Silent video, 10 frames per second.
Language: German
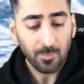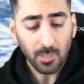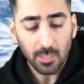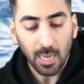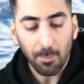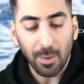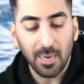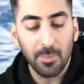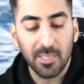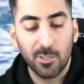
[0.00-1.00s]
Dann bei den
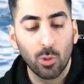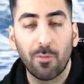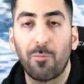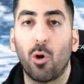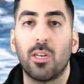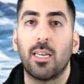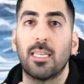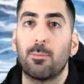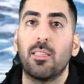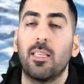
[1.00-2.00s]
Missionen, Freunde,
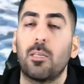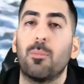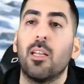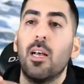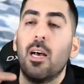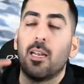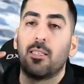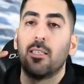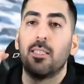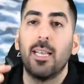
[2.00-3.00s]
das meinte ich mit, dass
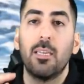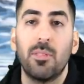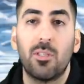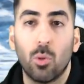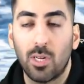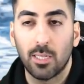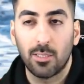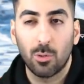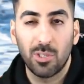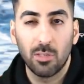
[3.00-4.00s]
die Daily-Missionen
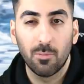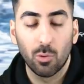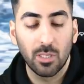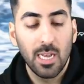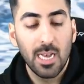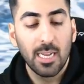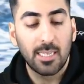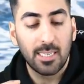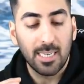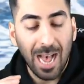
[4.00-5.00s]
kategorisiert wurden.
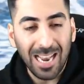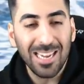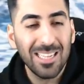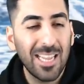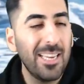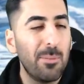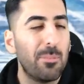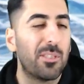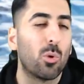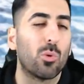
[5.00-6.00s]
Alle
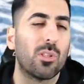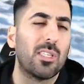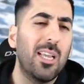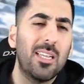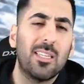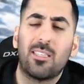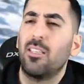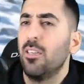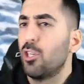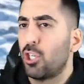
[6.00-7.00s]
Daily-Missionen, sei es
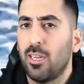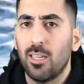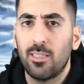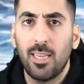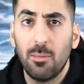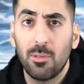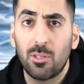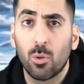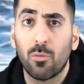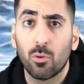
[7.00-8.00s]
die
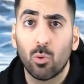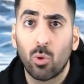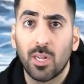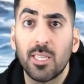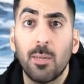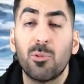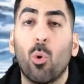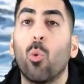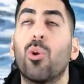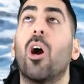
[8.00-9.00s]
Standard-Daily-Mission von Dokkan selbst
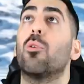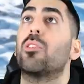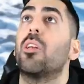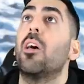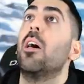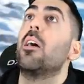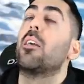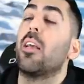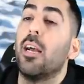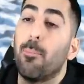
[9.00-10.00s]
oder aus
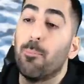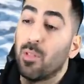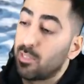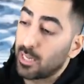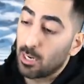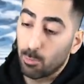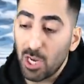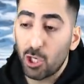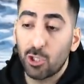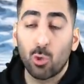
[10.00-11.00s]
ähm,
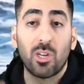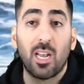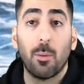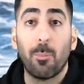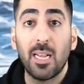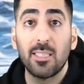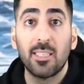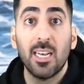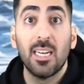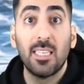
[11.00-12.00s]
Celebrations oder Campaigns,
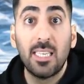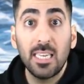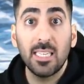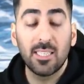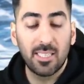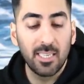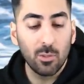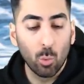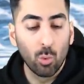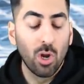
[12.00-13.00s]
diese sind
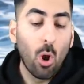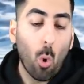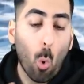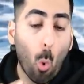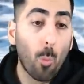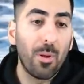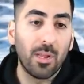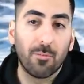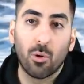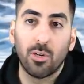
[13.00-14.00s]
nun oben,
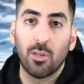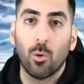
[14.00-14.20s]
Freunde.